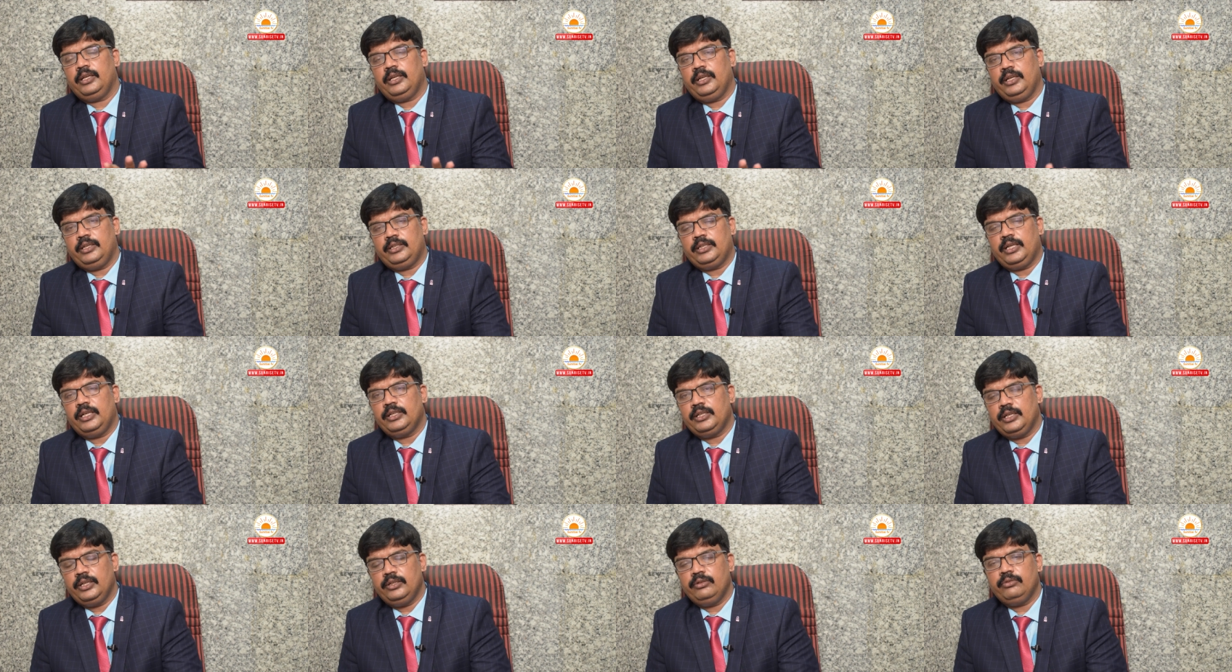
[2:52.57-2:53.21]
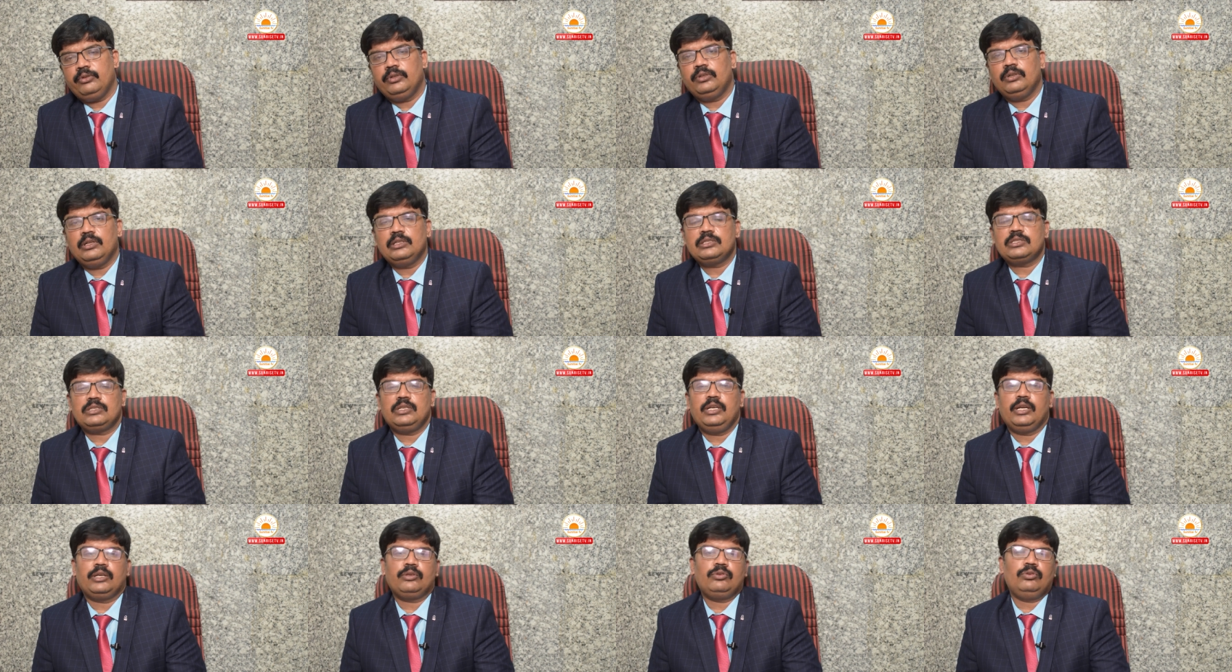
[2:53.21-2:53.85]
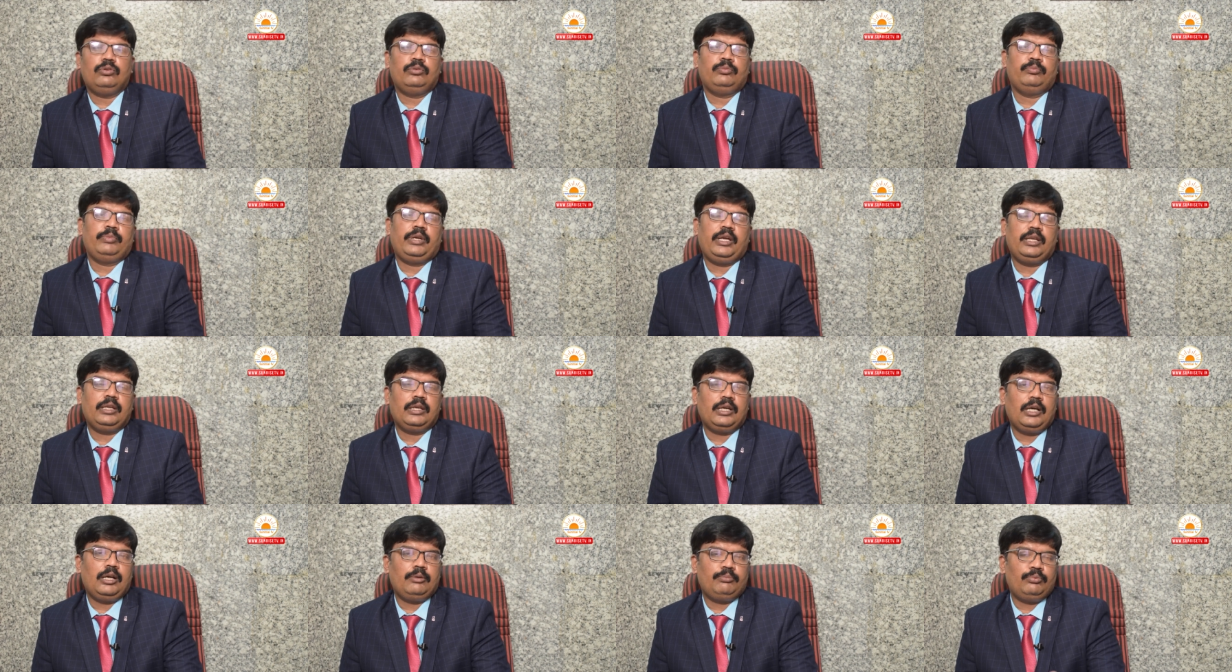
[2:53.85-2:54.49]
ఇట్లాంటి ఇండివిజువల్స్లో ఎక్కువ
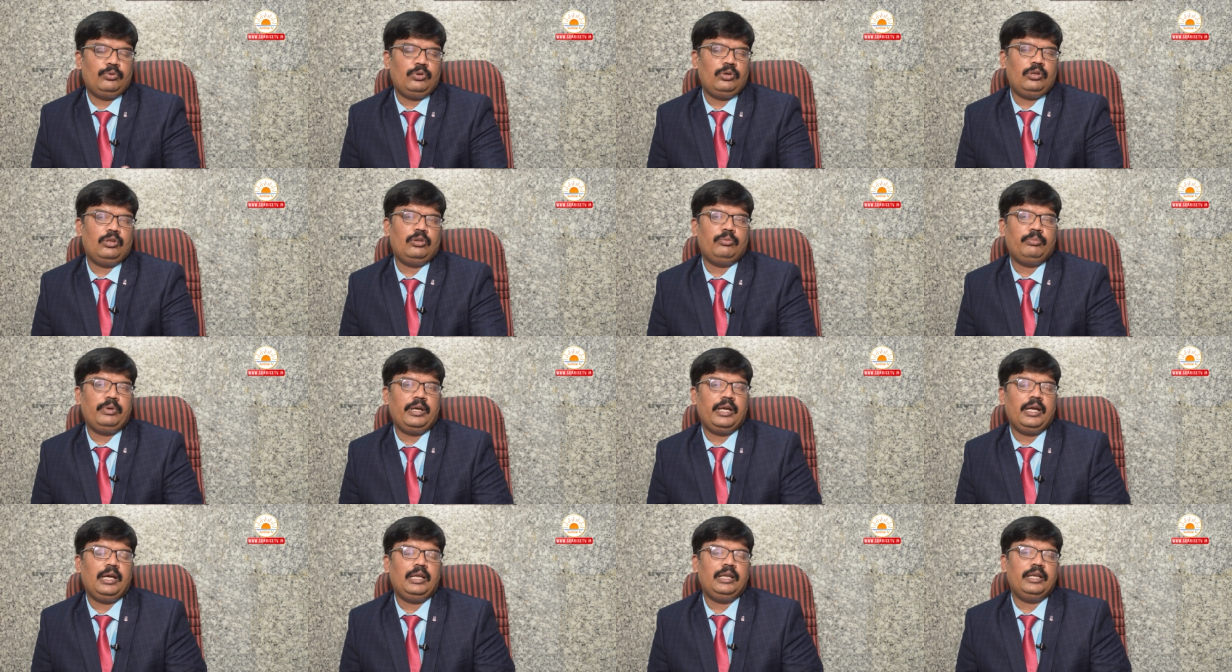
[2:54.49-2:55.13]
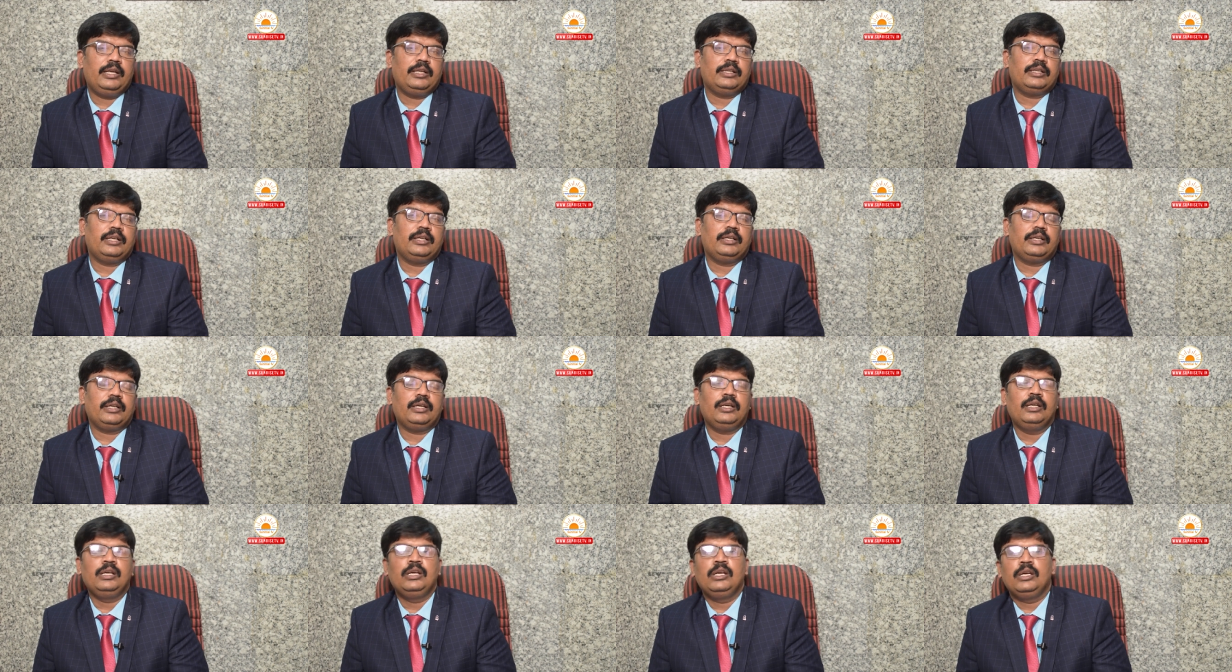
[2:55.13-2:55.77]
మెయిన్గా అపోహలో భయాలు ఏంటంటే